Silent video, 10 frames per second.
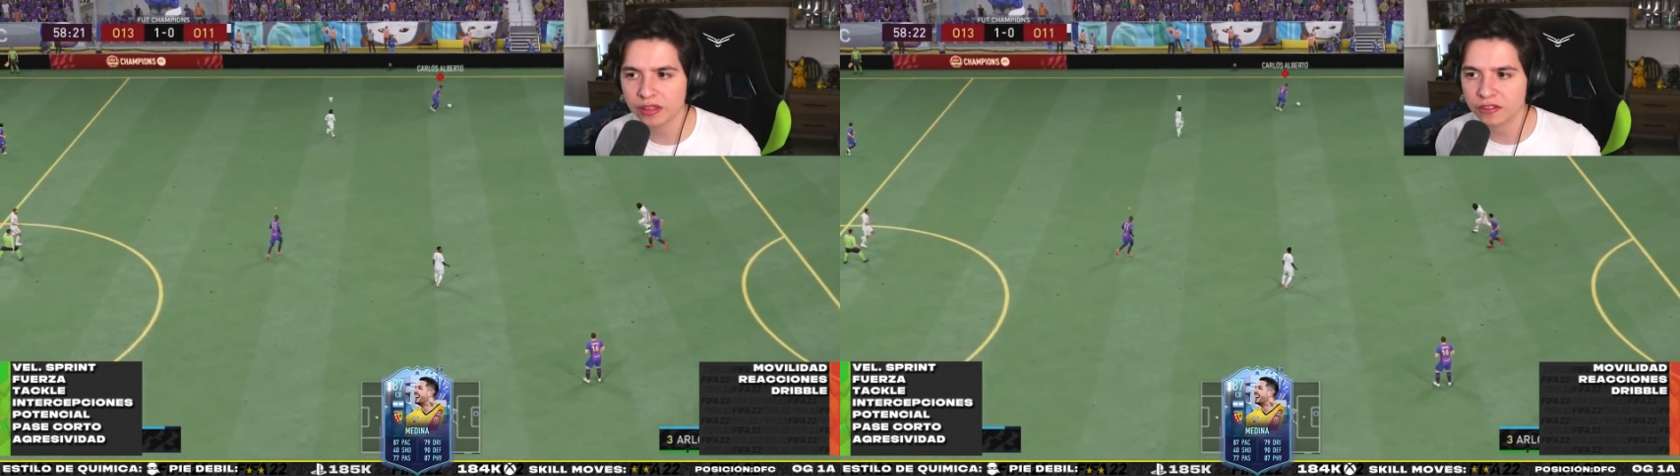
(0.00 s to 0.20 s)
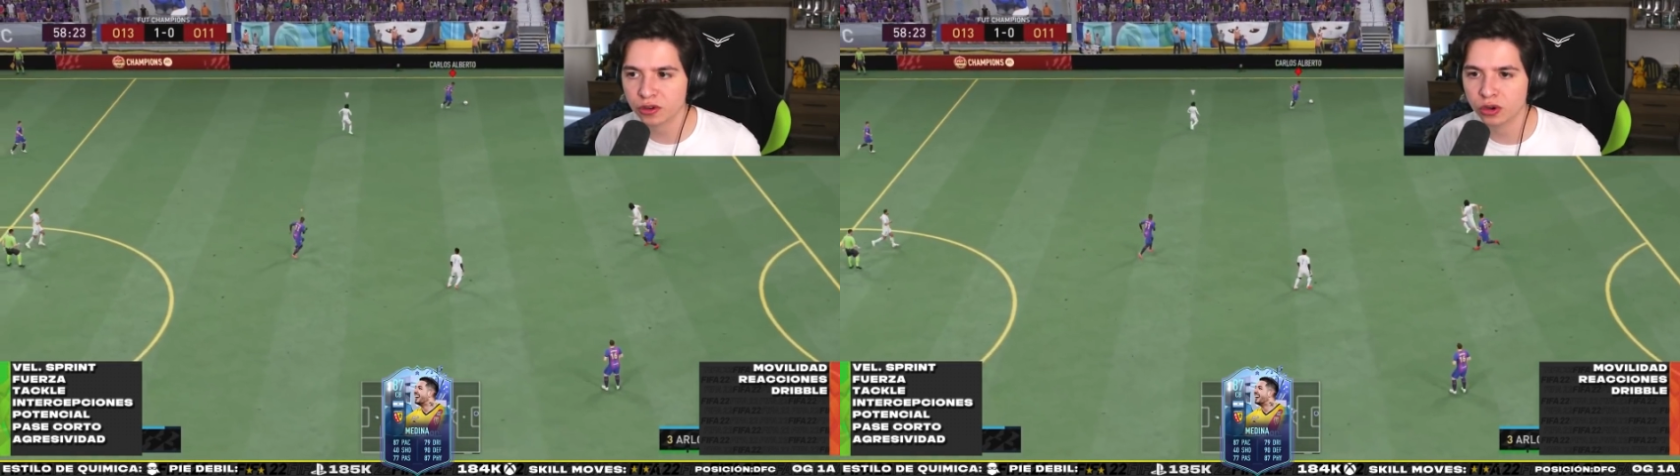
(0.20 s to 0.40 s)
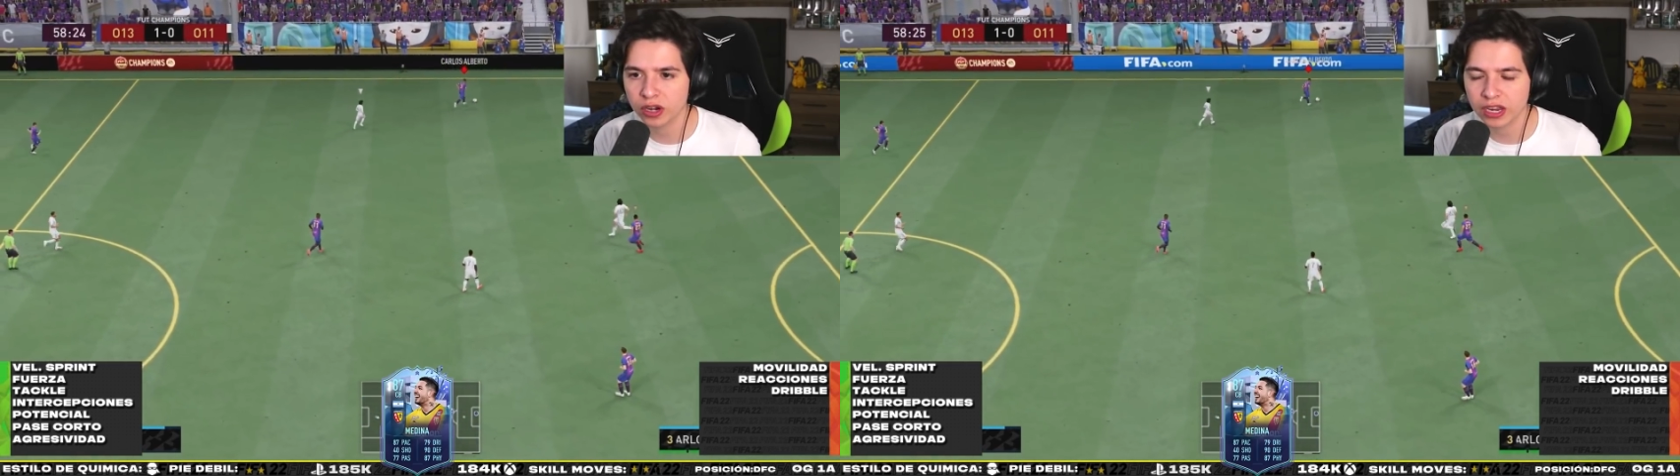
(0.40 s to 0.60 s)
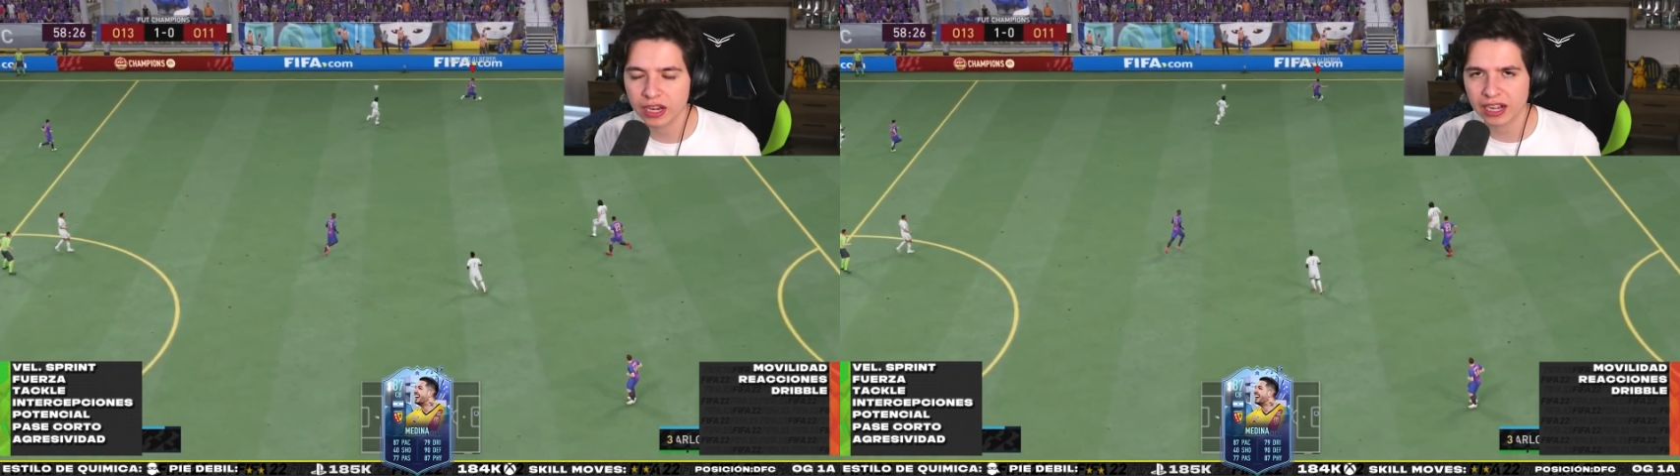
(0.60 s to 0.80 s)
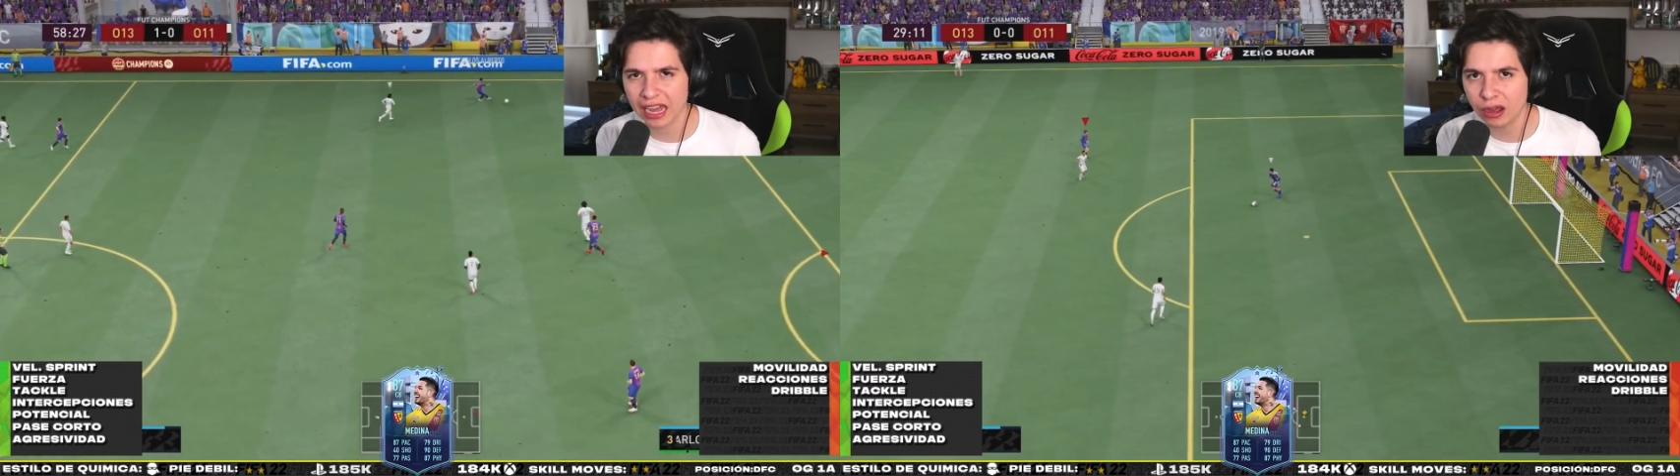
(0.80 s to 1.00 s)
que son eh,
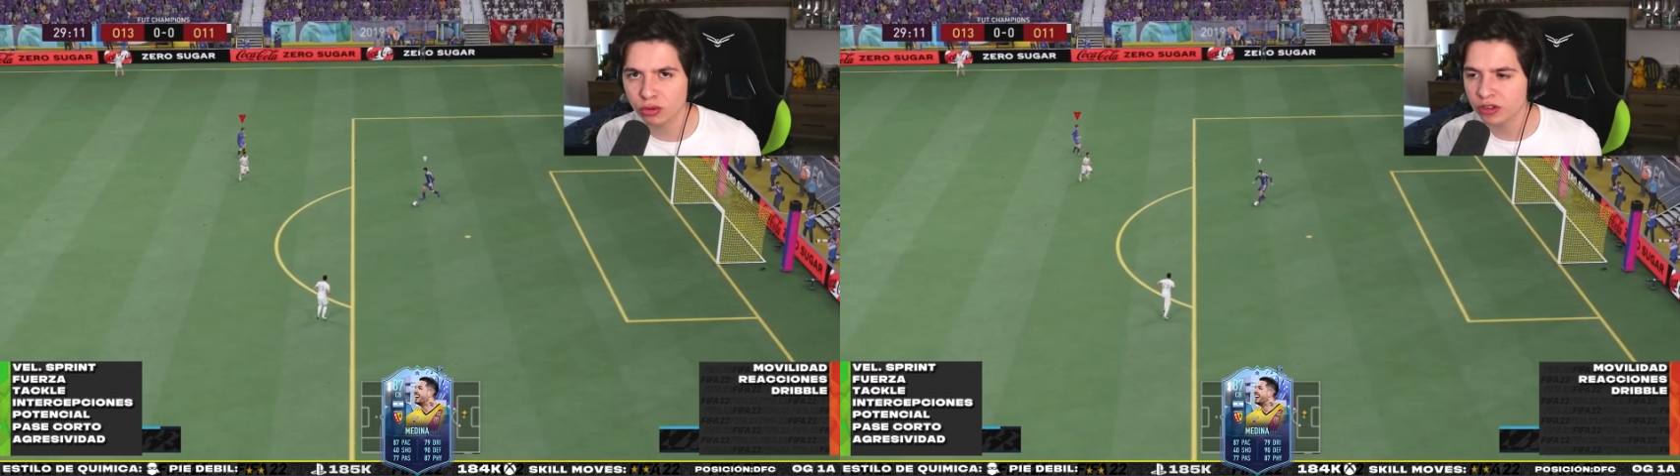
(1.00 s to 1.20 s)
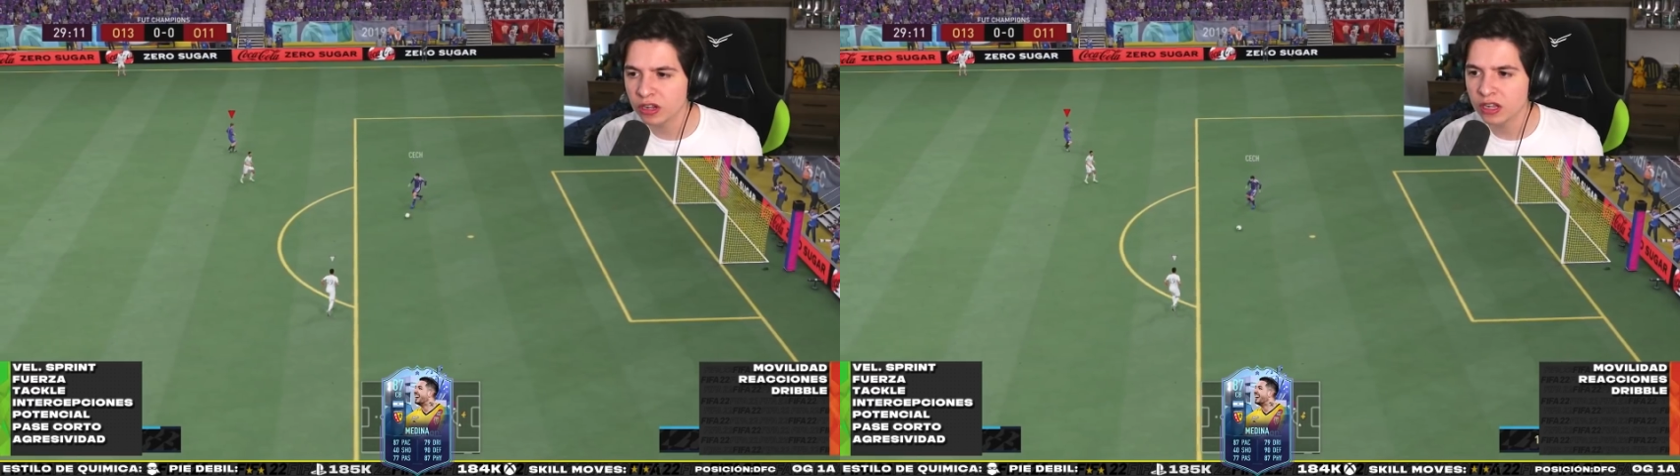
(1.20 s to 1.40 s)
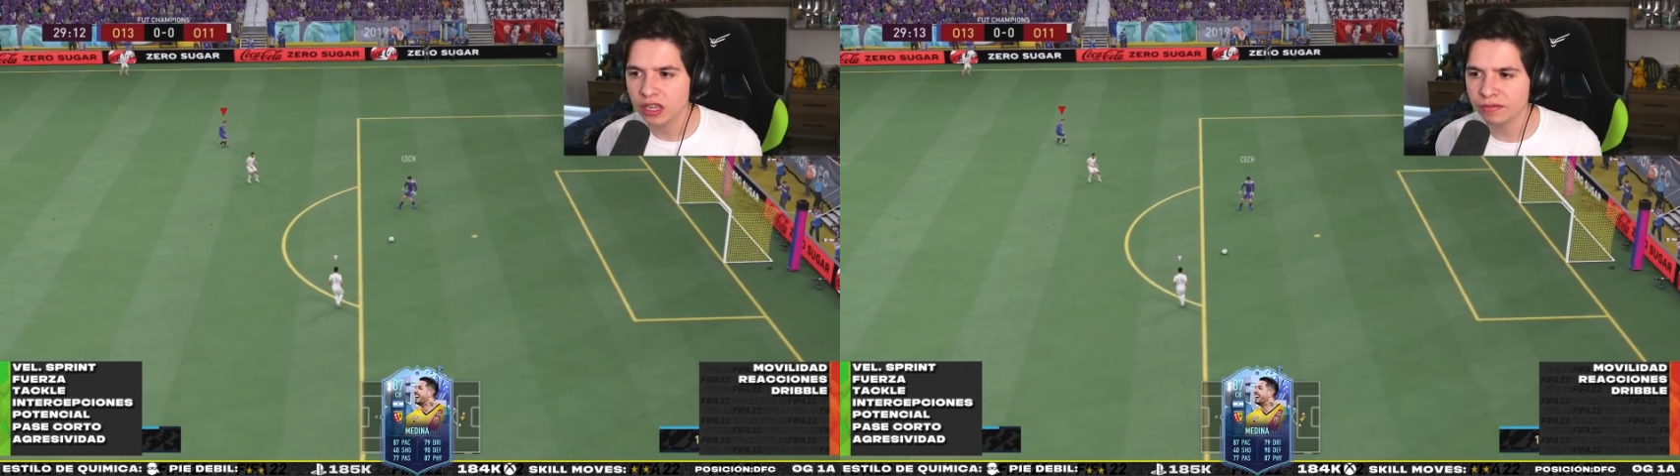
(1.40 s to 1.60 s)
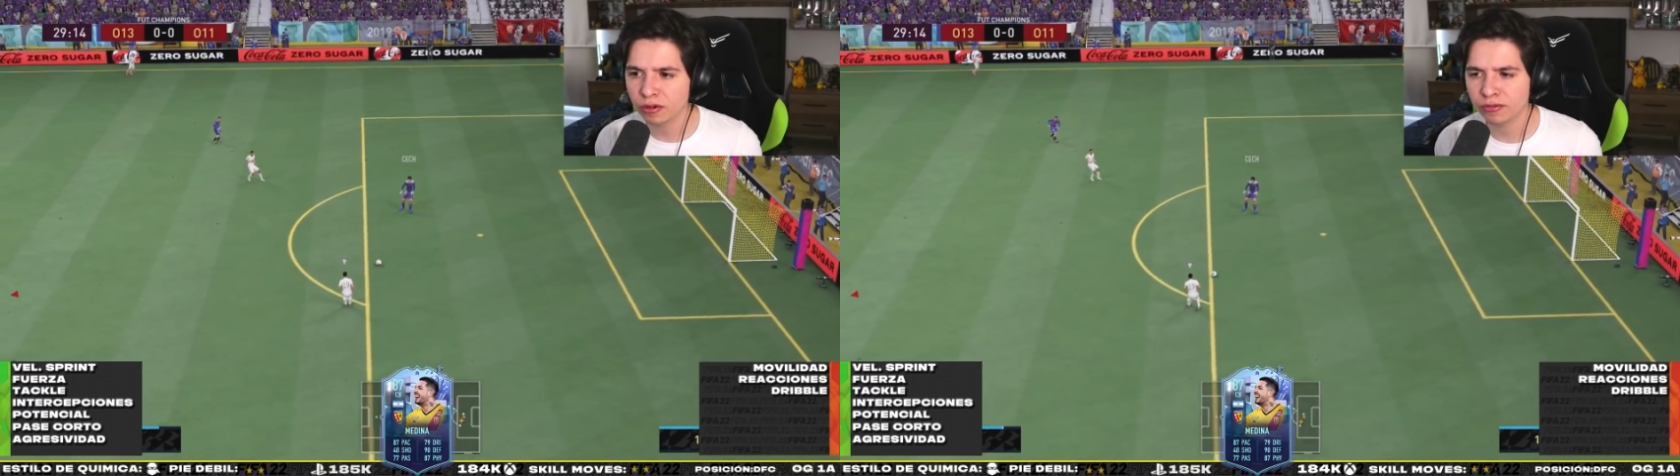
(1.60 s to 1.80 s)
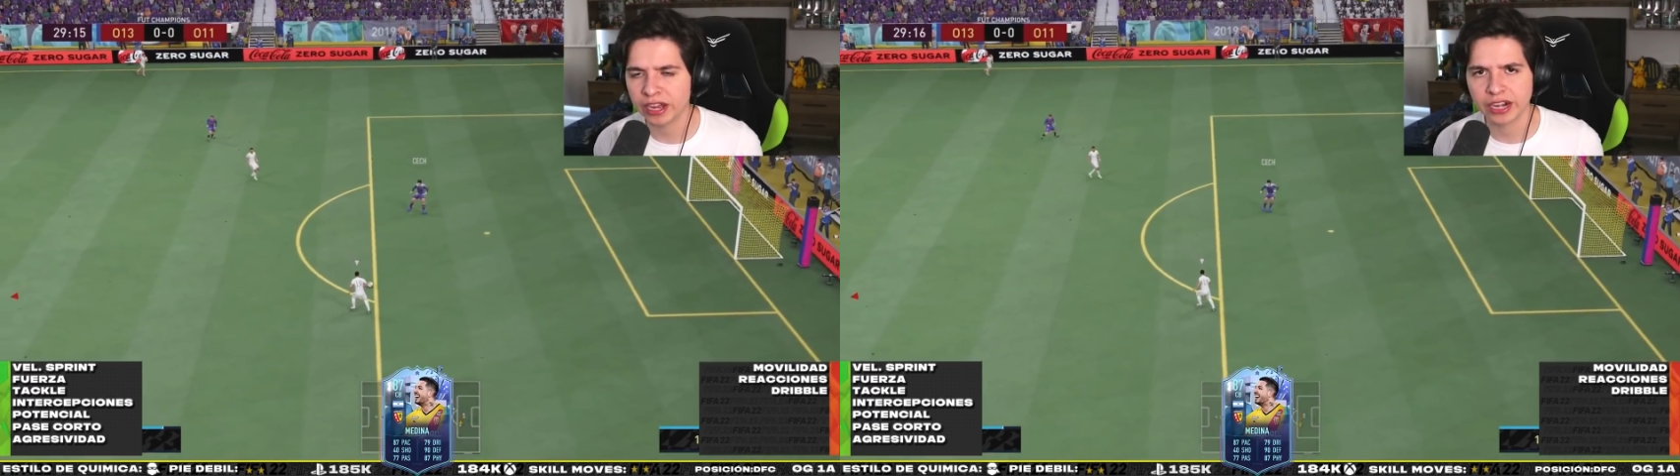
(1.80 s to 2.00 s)
Klaus y
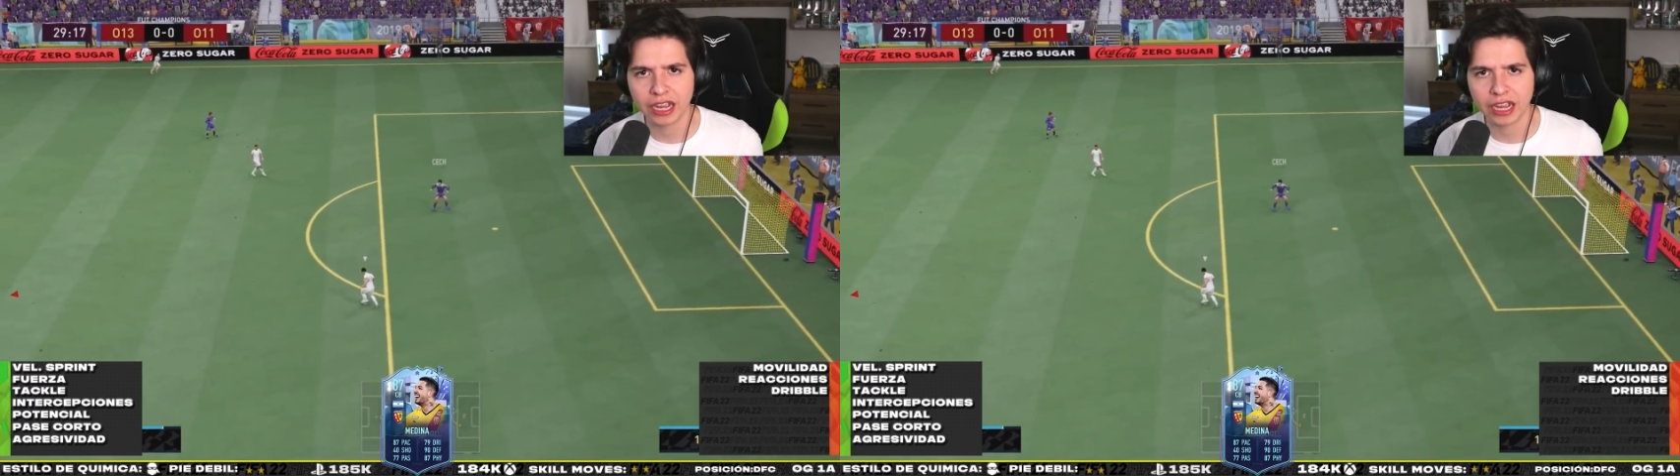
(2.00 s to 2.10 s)
Fofana,